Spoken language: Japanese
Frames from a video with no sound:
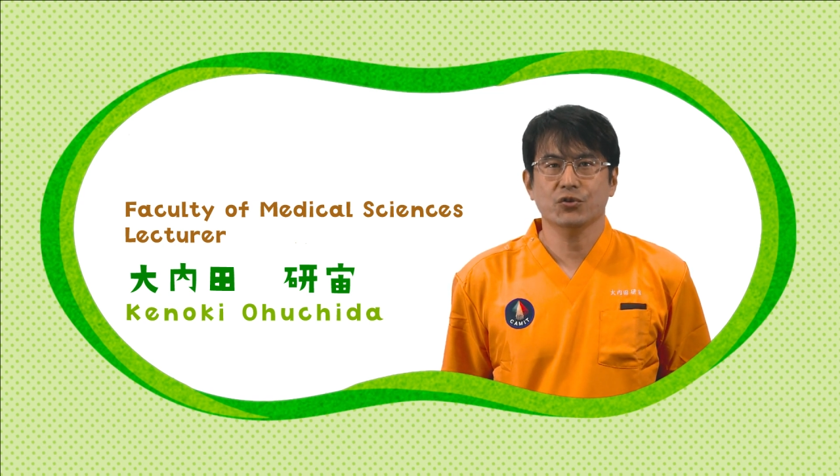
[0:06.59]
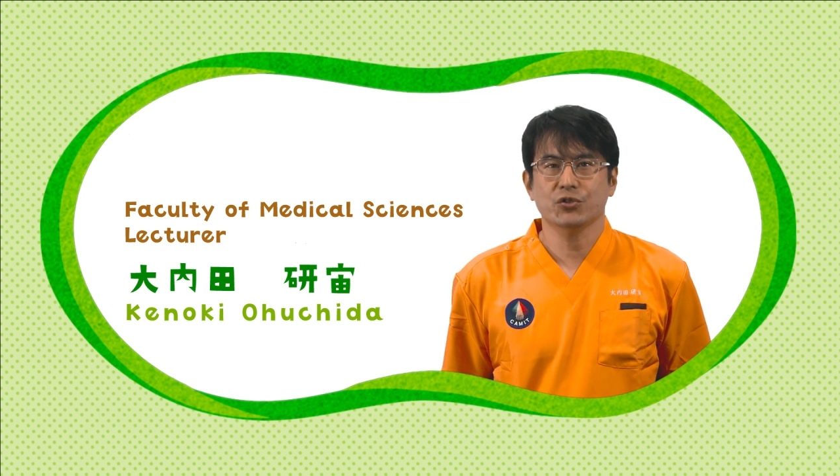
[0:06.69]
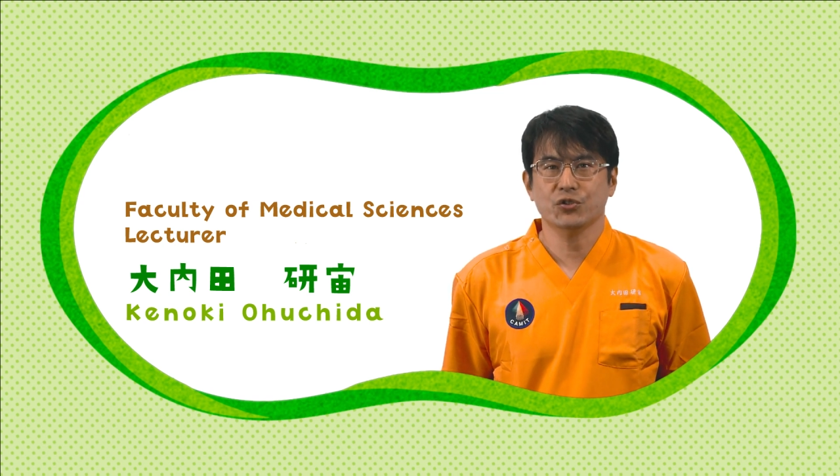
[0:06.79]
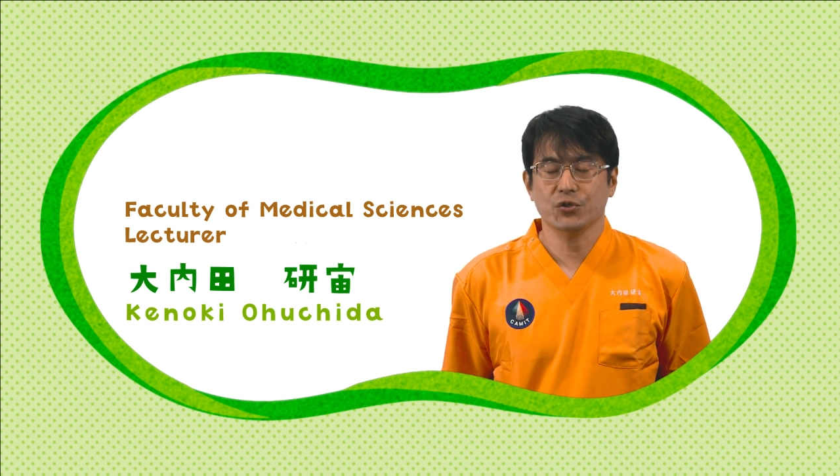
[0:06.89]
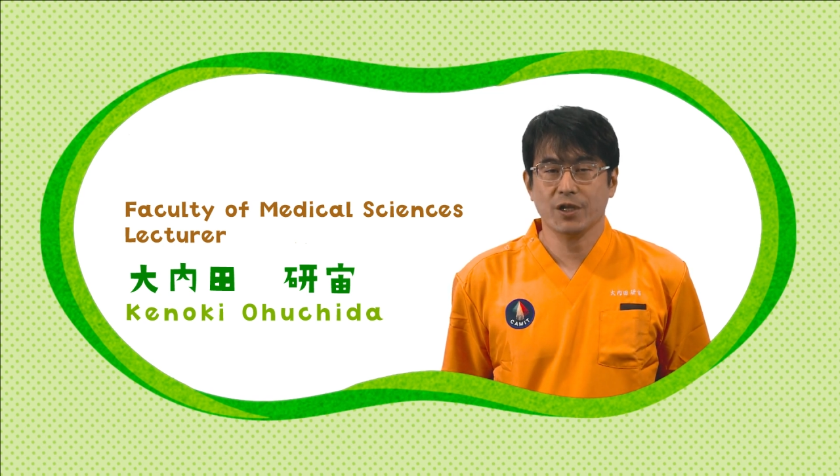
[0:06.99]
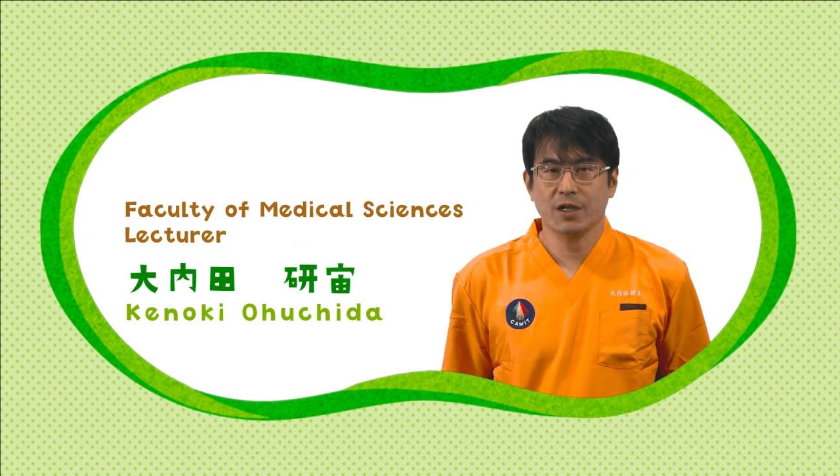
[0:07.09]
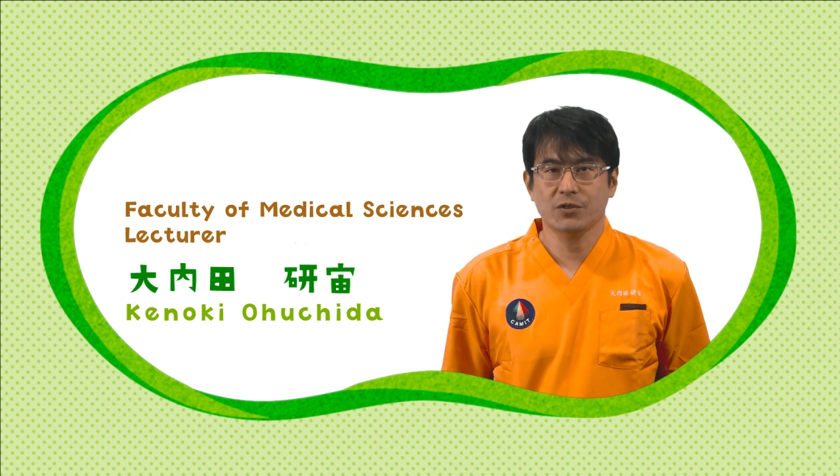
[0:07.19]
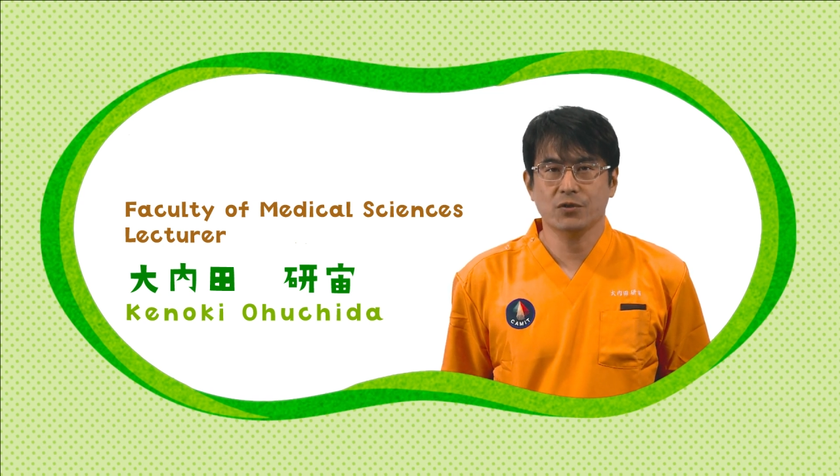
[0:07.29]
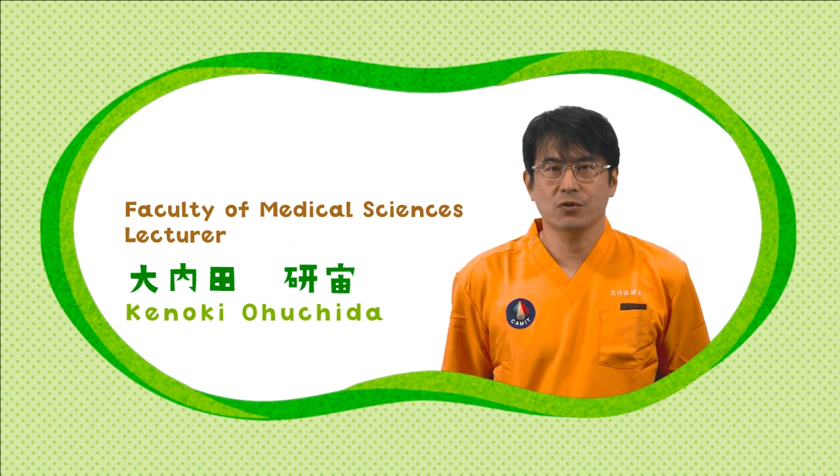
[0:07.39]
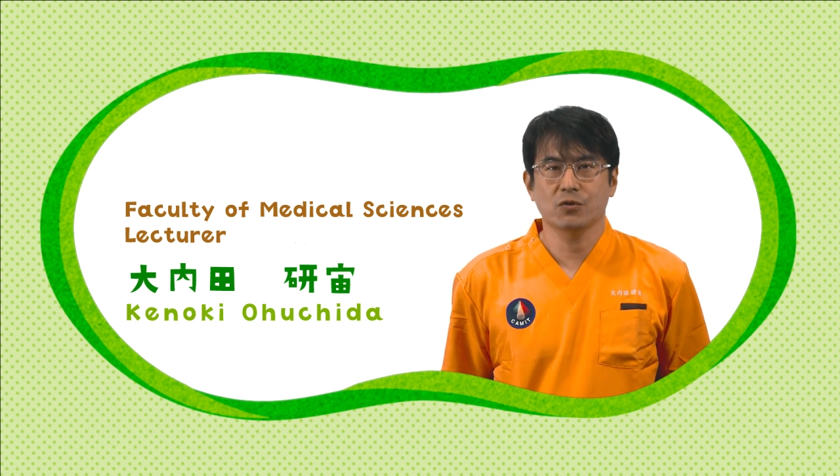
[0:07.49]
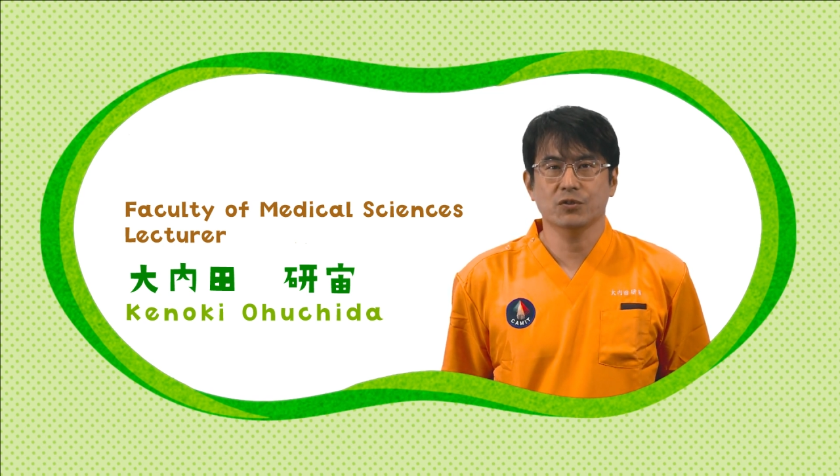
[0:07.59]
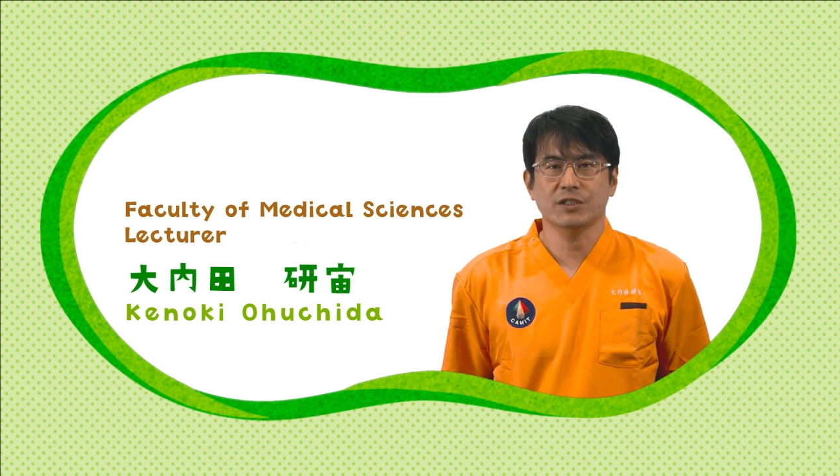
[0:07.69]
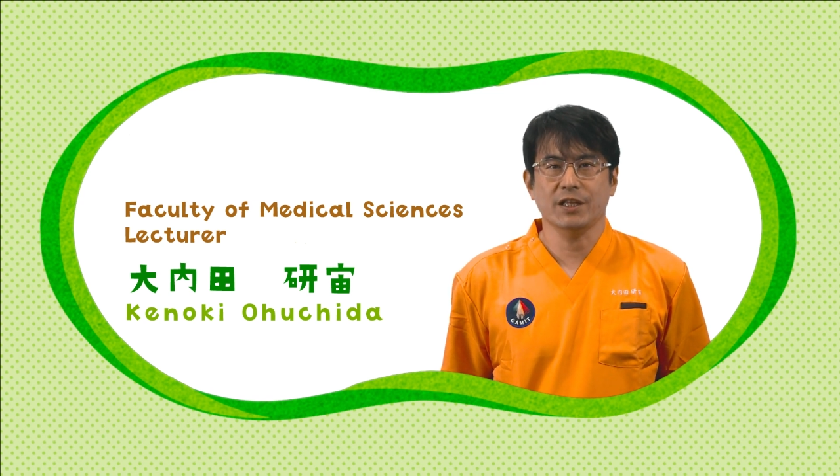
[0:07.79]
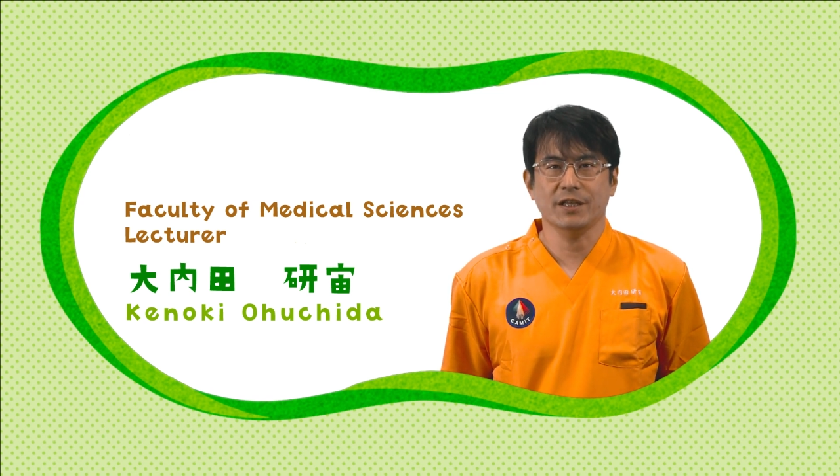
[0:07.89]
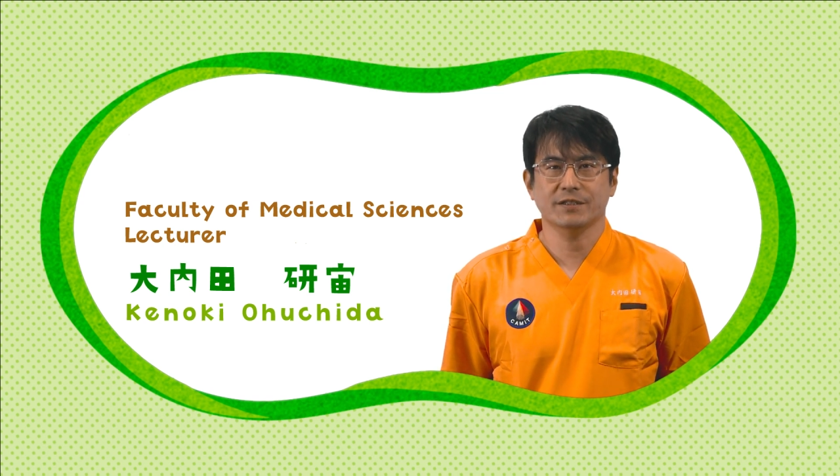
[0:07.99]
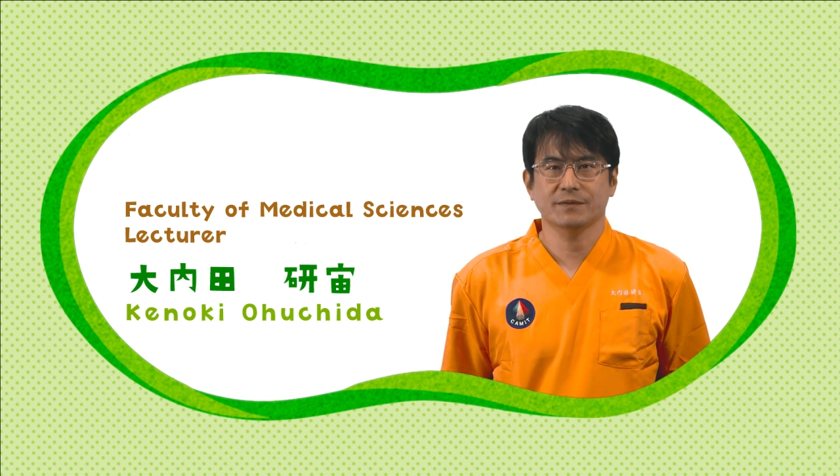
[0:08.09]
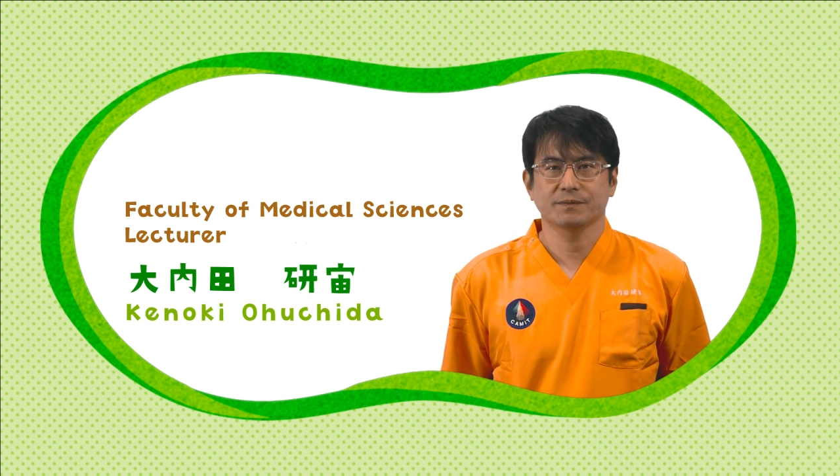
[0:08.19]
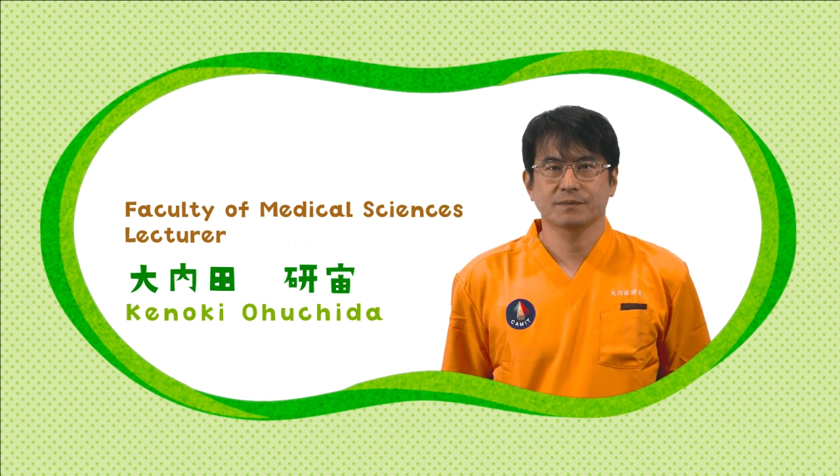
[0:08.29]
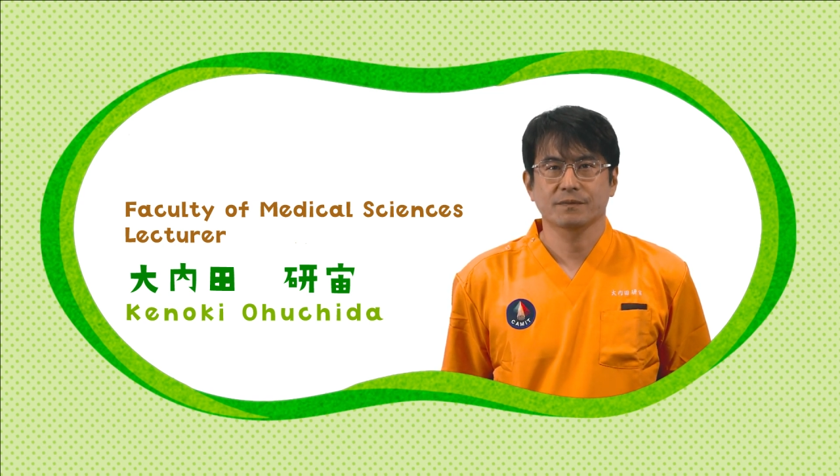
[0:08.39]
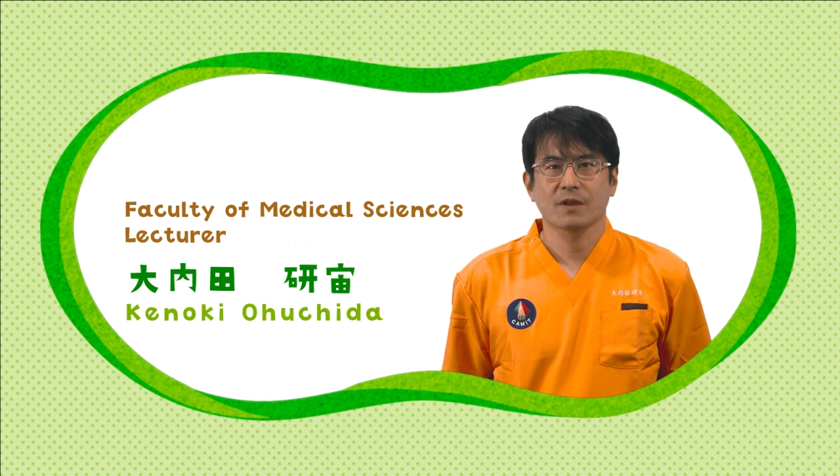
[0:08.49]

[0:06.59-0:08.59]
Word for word: 床腫瘍外科の大内田です